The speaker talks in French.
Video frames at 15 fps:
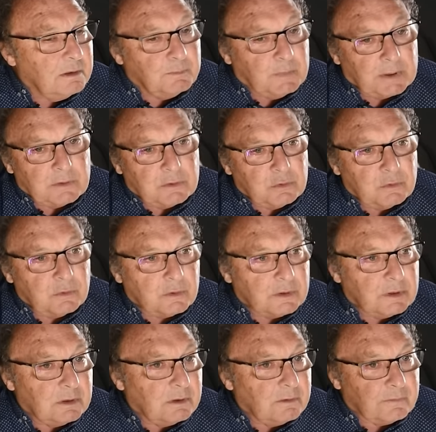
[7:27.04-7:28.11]
peintures,
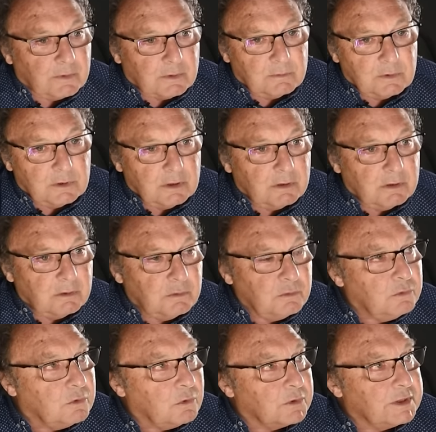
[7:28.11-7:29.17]

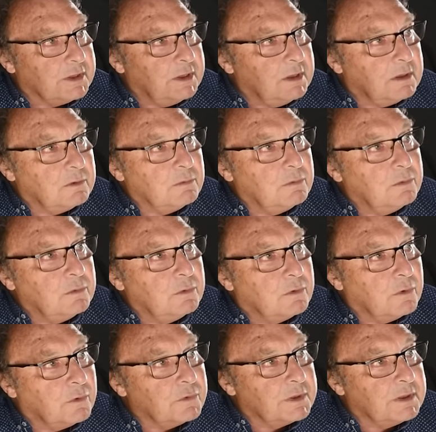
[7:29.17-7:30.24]
du toxique ou du
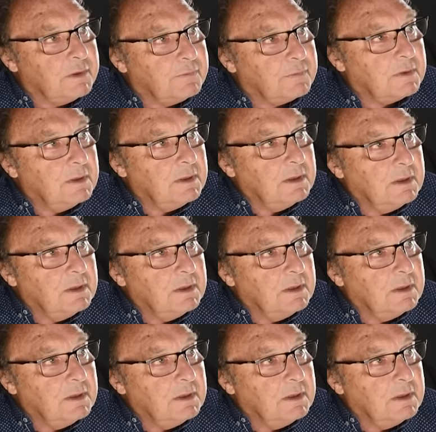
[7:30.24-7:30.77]
corrosif,